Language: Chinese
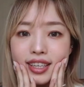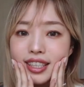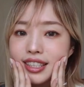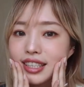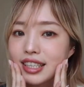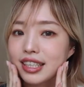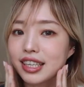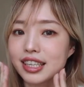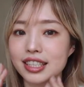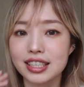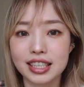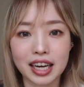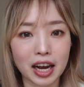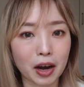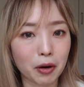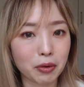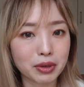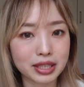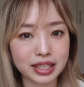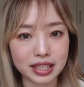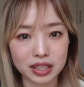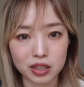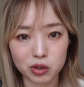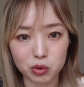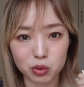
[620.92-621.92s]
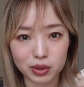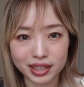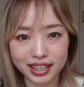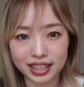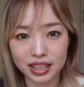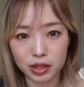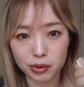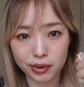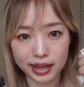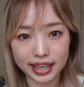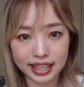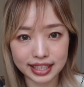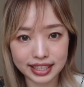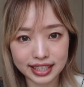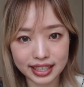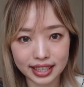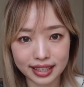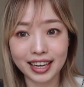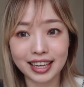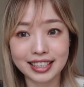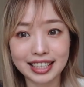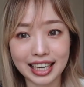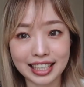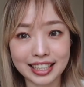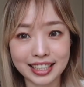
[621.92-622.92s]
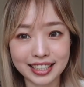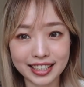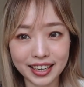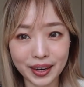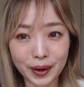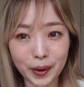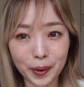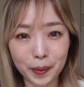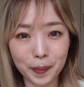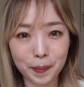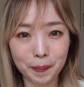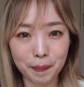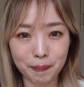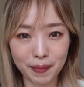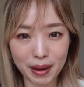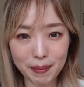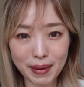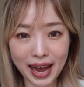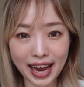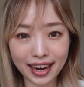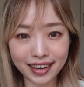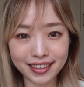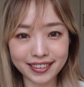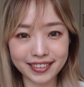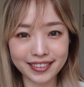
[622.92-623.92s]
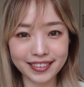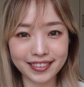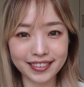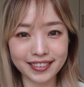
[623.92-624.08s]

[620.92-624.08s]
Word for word: 真的超级无敌推荐。下次见喽，拜拜。